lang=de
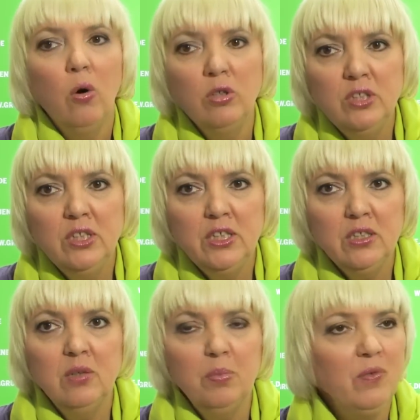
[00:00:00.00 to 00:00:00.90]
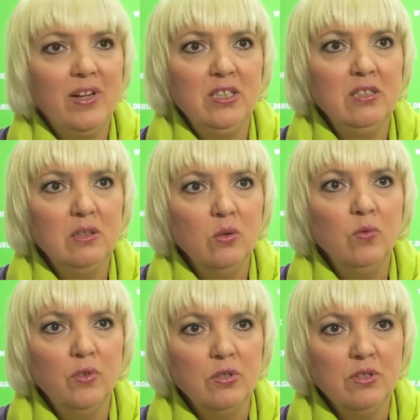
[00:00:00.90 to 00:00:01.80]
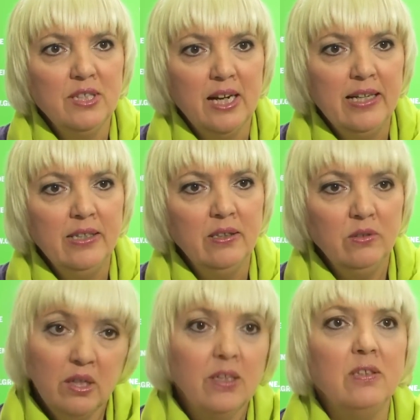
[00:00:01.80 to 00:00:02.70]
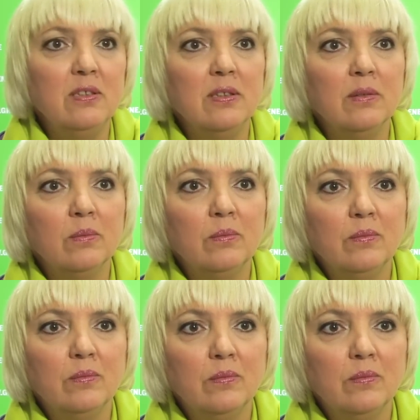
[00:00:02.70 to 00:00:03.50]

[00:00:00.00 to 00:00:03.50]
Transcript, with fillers: und nicht eine Privatisierung von sozialen Risiken.